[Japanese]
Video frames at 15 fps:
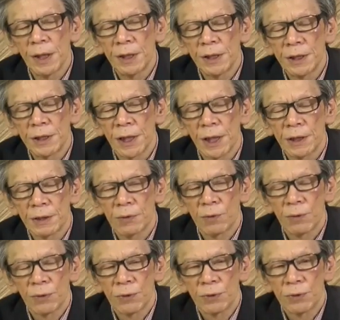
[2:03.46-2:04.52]
デニーさん
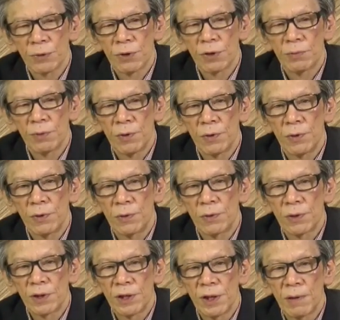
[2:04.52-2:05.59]
というよりも
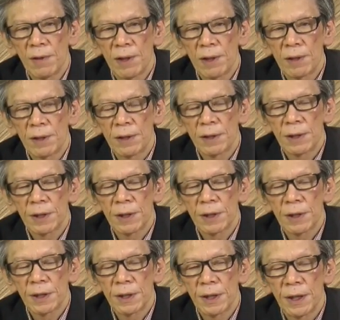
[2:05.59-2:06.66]
沖縄
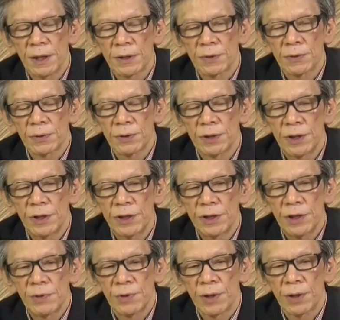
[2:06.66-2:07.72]
でその
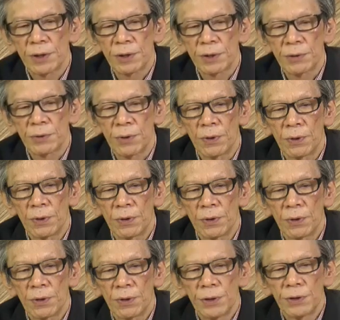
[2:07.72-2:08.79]
DJ をやってると
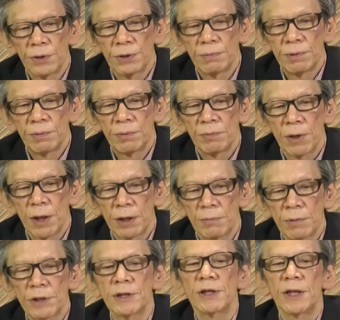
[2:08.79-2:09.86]
いう部分もあり
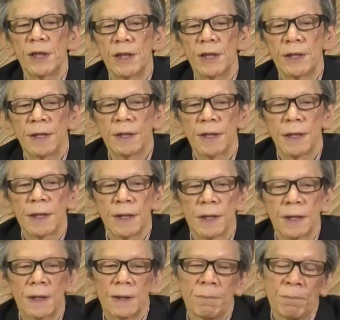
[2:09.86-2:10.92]
ましてね、
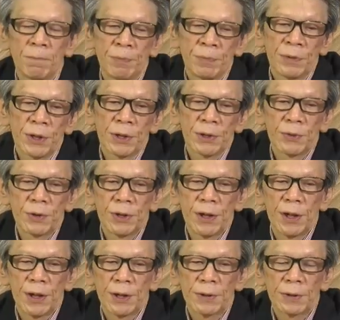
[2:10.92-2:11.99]
えー、それ
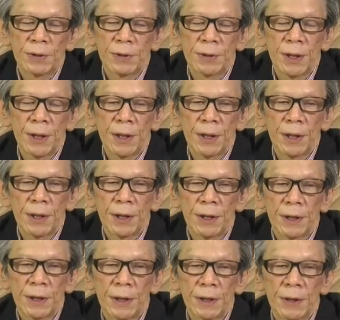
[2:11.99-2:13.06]
で、
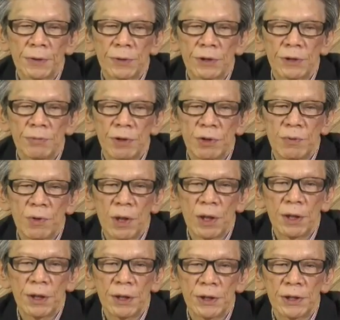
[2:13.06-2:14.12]
えー、その知名度も
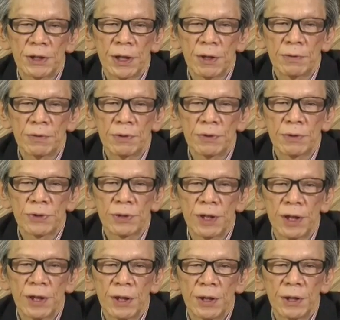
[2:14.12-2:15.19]
かなり違うそし
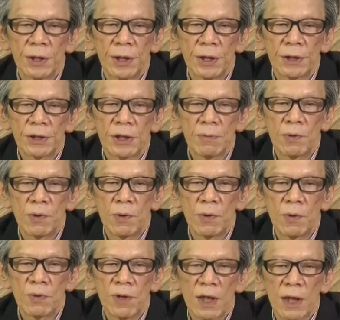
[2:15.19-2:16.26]
て、えー、しかも
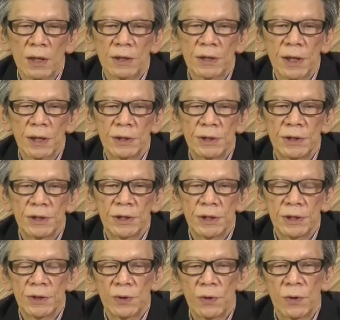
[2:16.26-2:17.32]
尾長前知
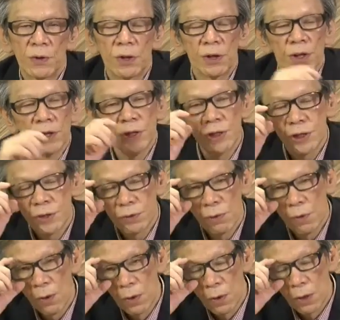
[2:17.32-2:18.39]
事の意思
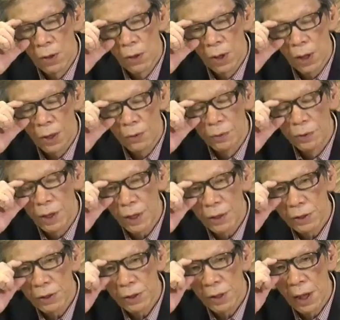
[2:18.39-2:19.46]
を、え受け
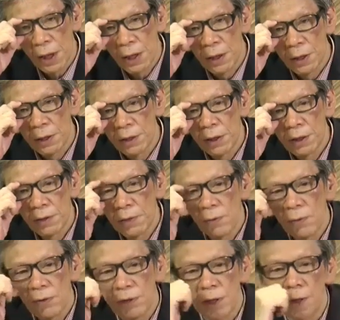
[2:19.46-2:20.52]
継いで立候
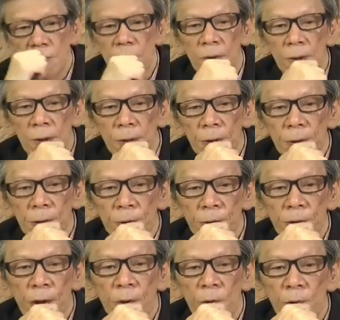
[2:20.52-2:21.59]
補したという
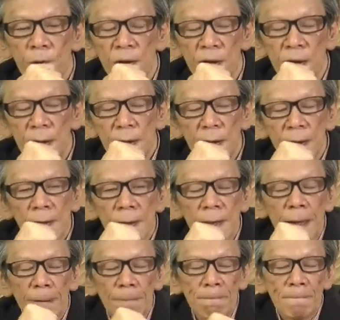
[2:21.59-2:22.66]
触れ込み
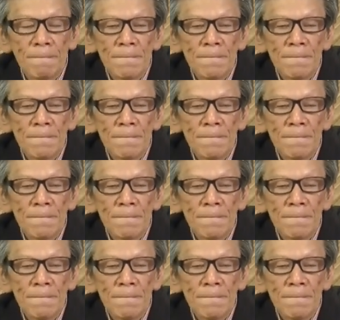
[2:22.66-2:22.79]
に